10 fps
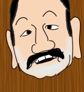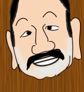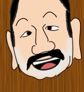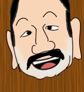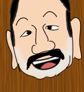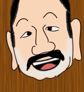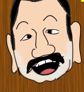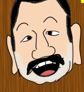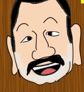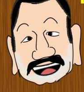自分ごと
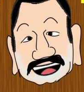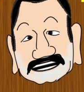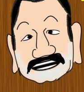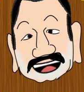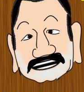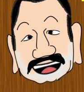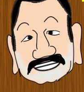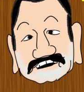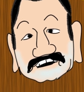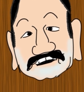になる時期は
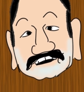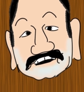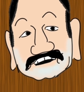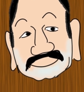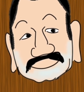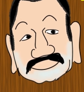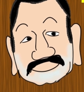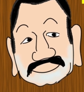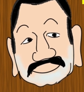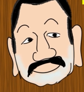短い。
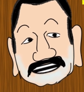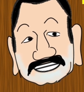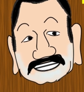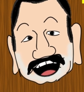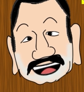短い